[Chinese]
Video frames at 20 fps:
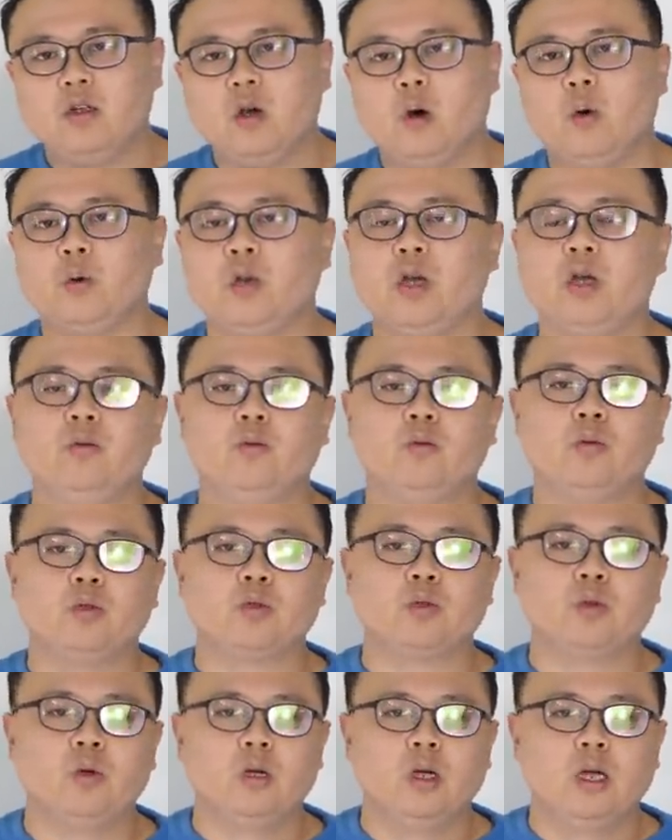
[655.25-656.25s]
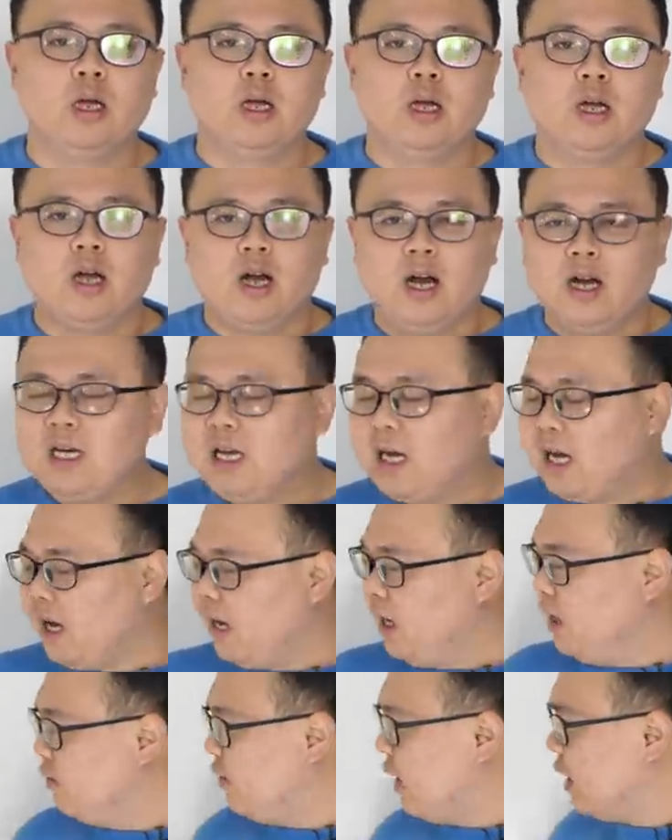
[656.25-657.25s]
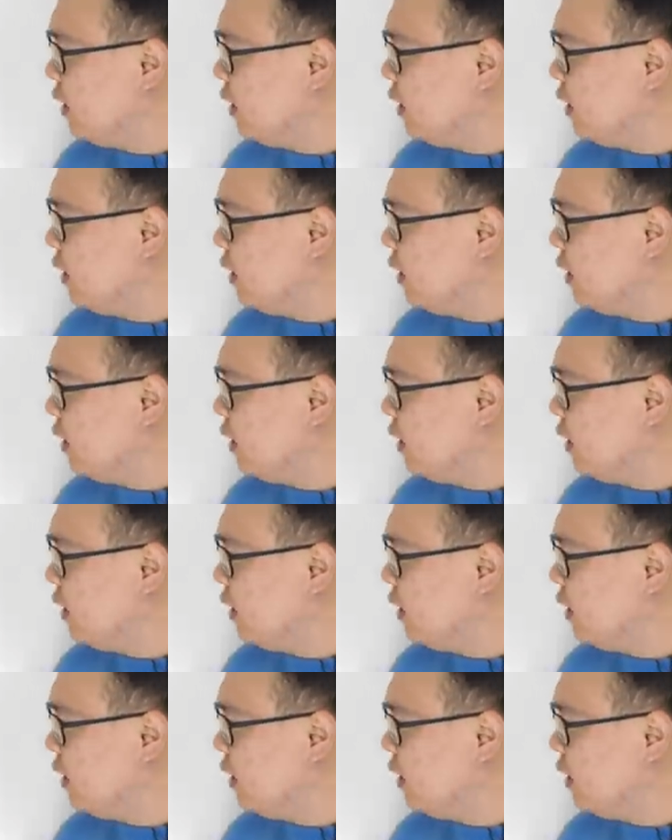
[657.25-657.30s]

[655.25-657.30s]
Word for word: 有赢无输。 而你黑